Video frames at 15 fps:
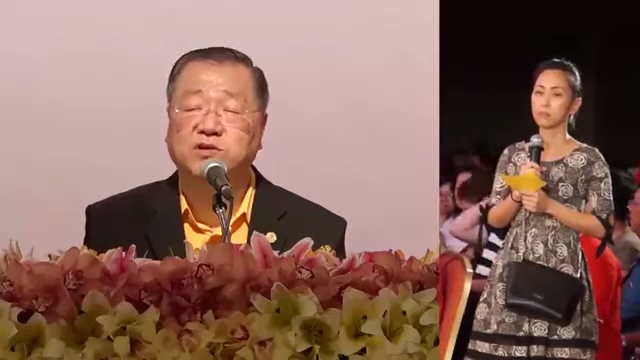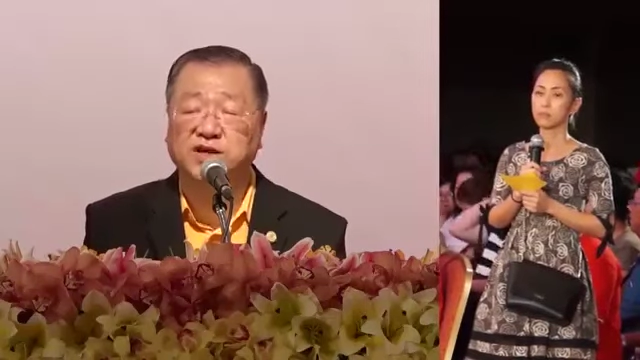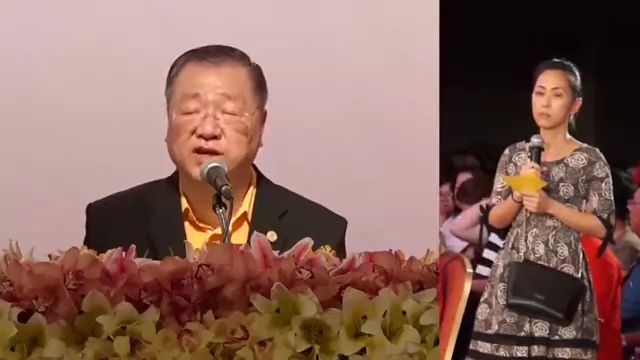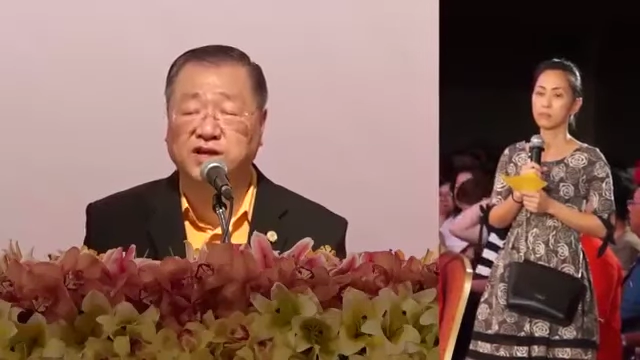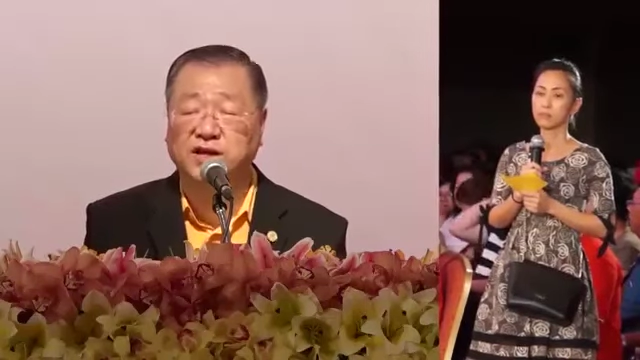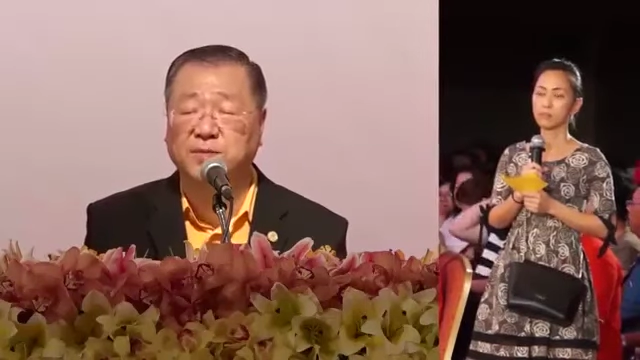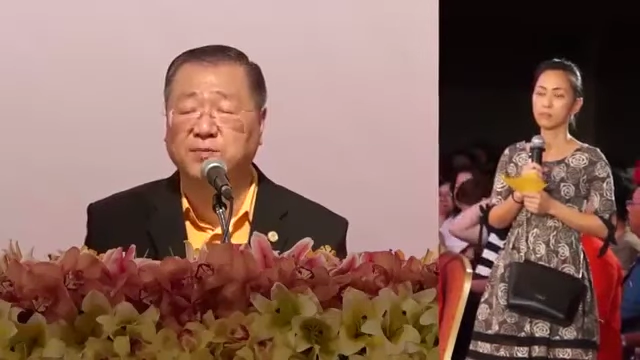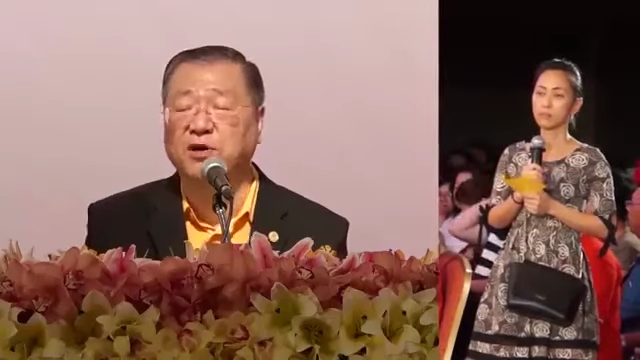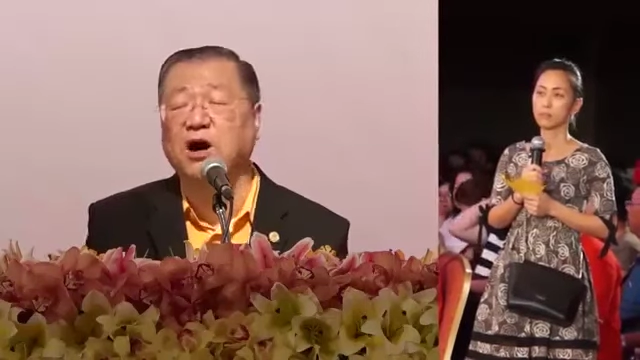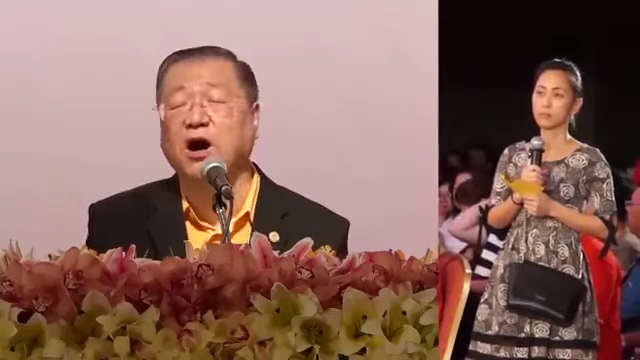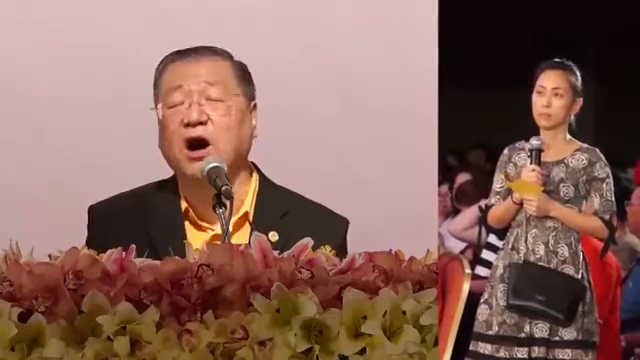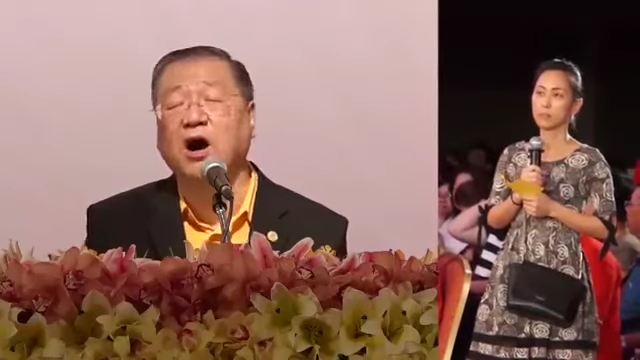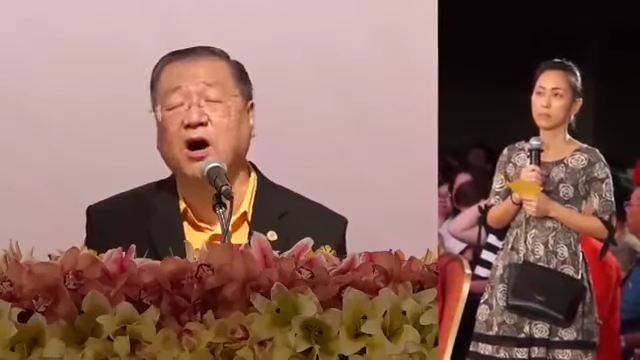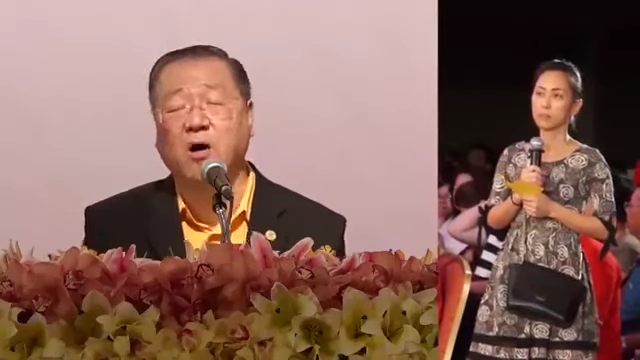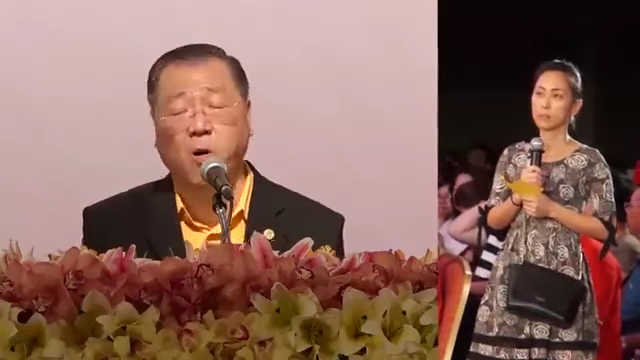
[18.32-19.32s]
现在不
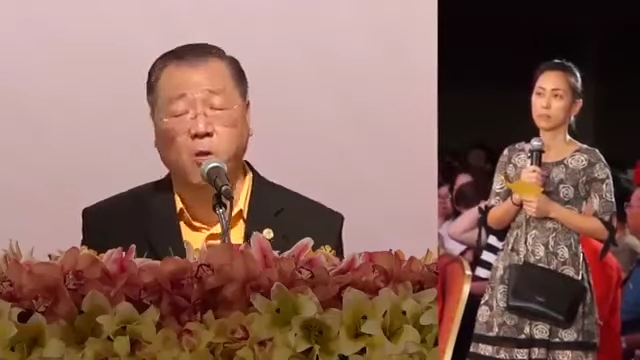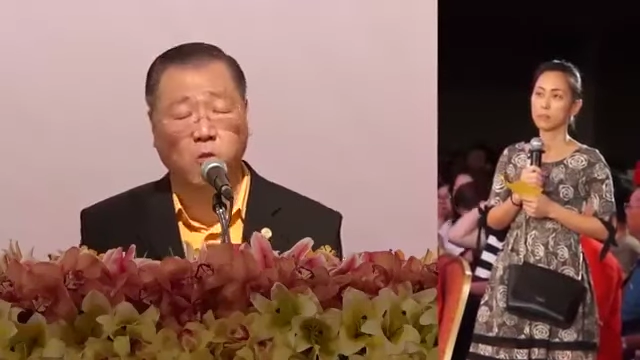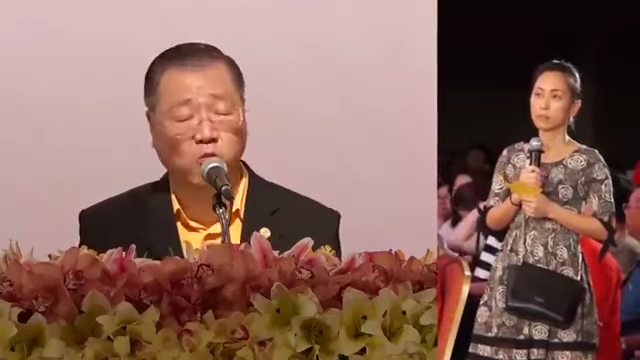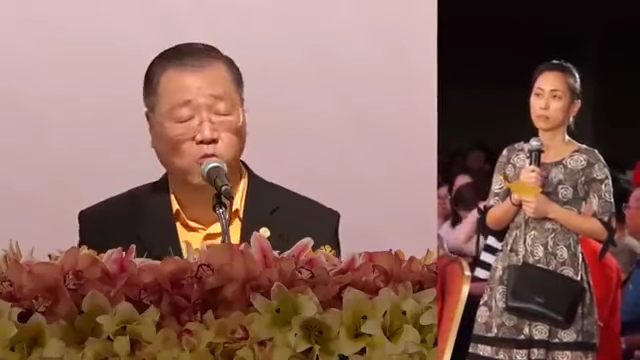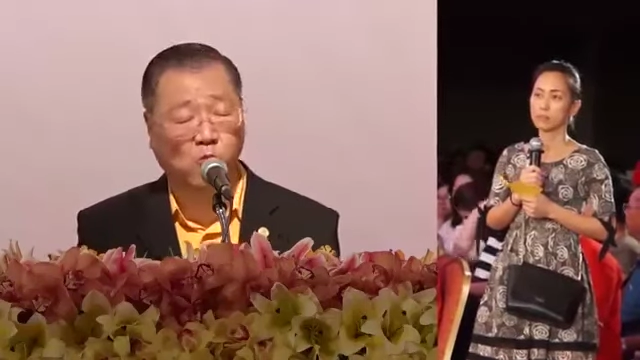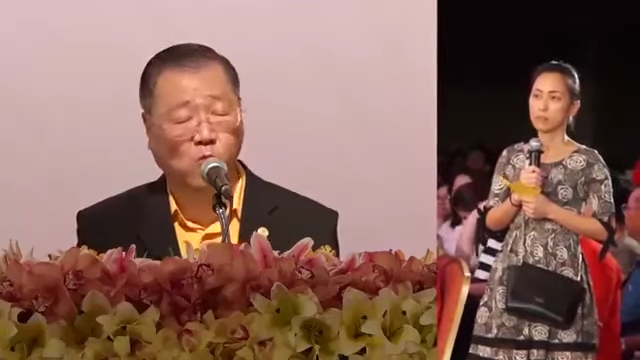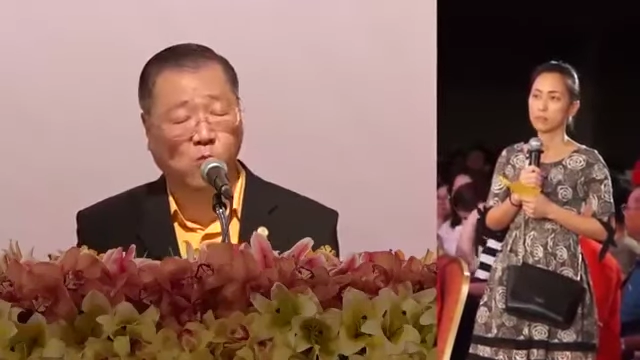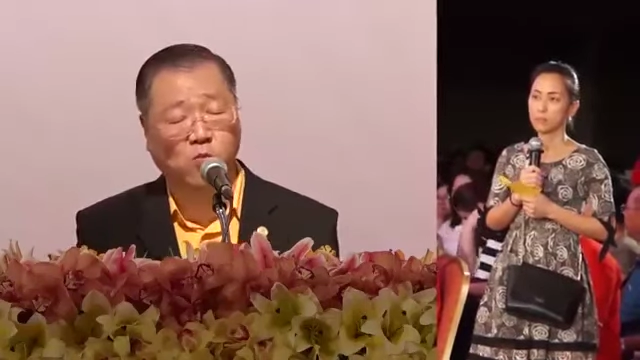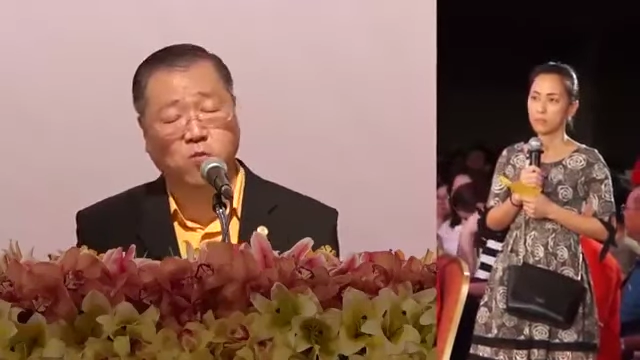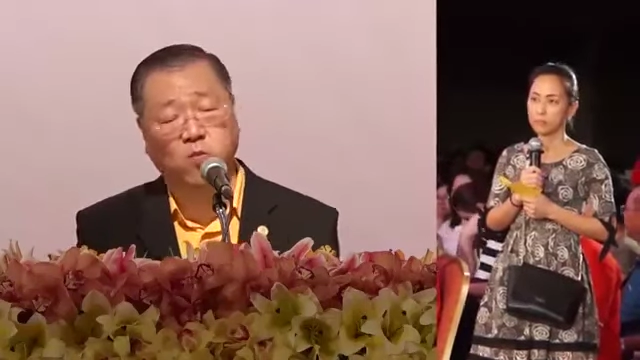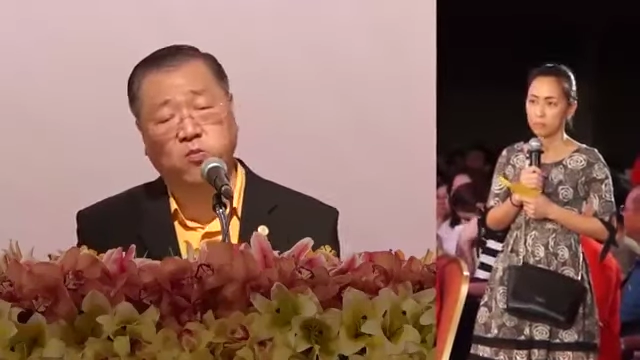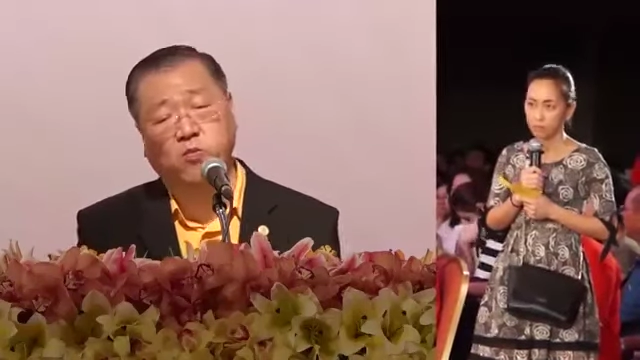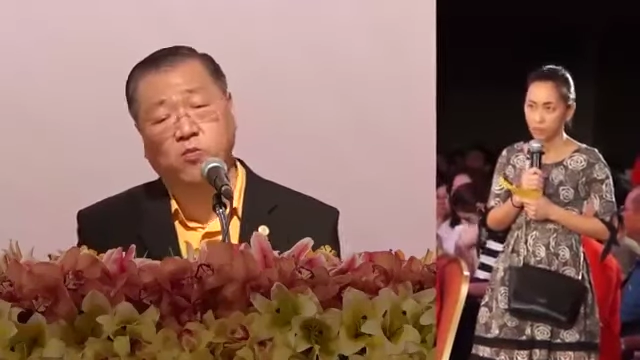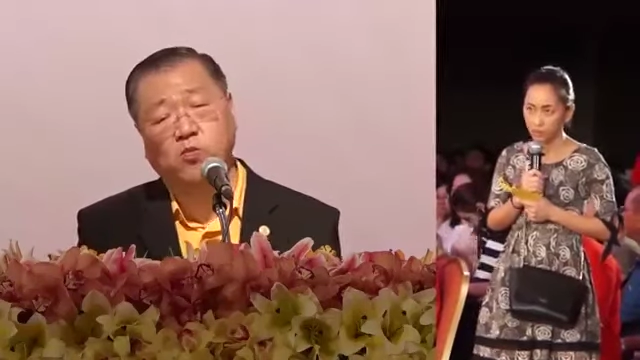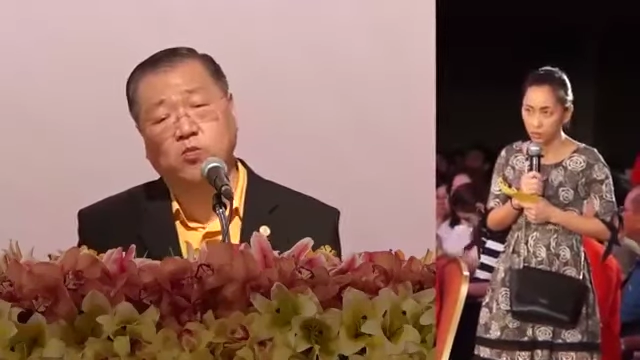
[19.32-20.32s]
好。
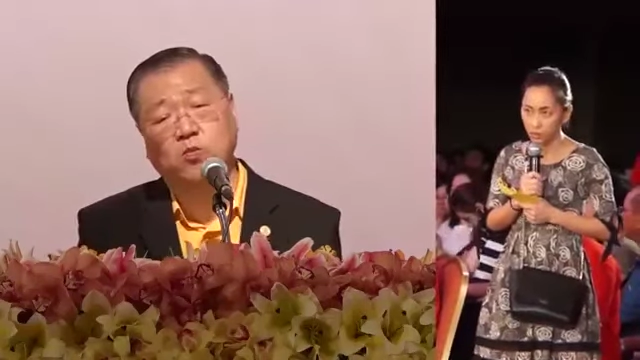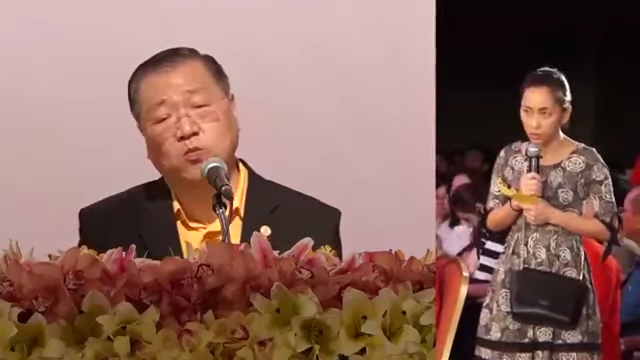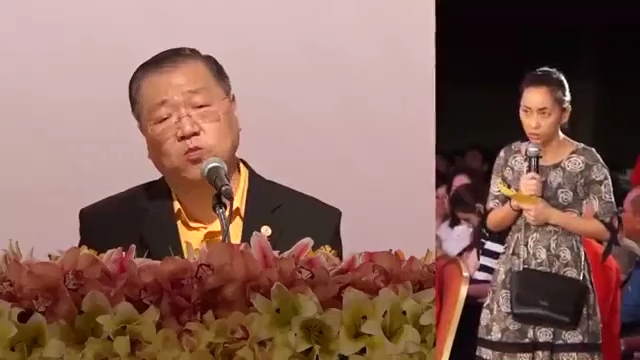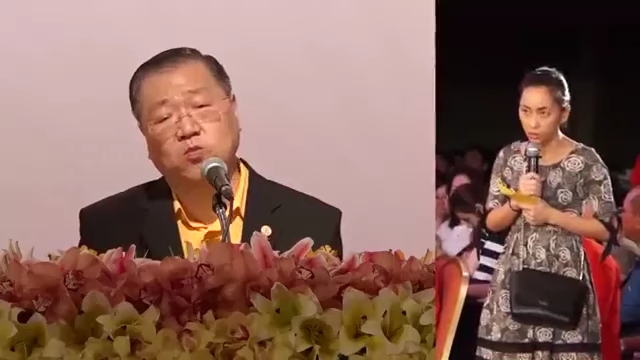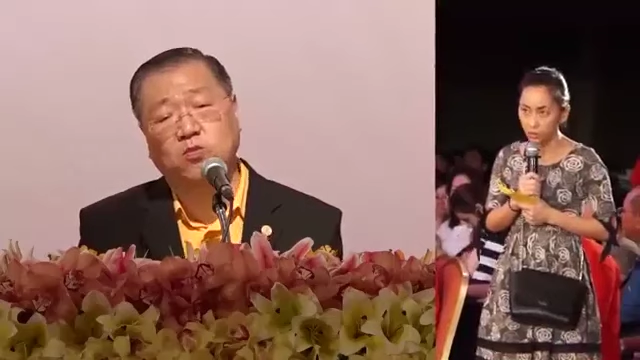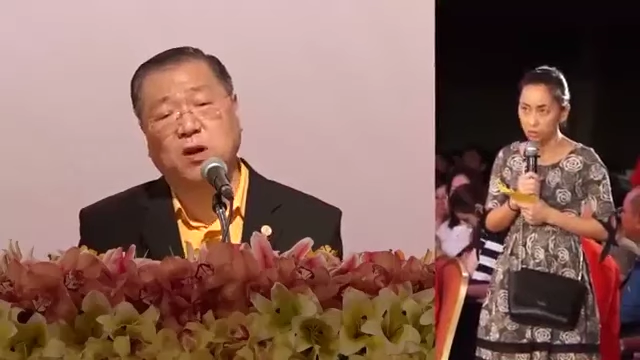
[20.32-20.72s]
哦。